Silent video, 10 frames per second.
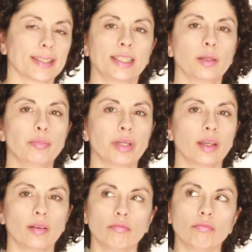
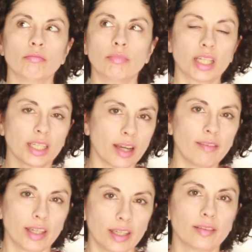siempre más
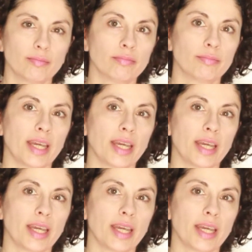grave en